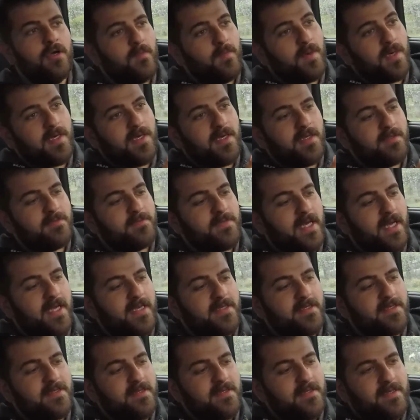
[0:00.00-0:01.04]
Bakalım
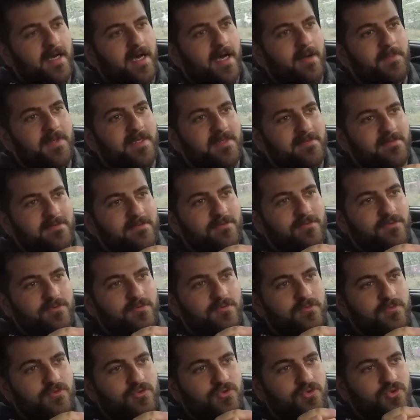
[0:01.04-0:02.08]
yani ama
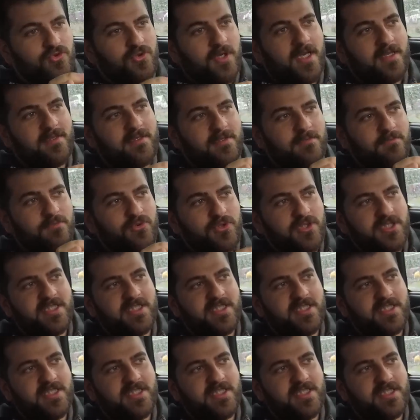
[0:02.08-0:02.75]
şu anda bu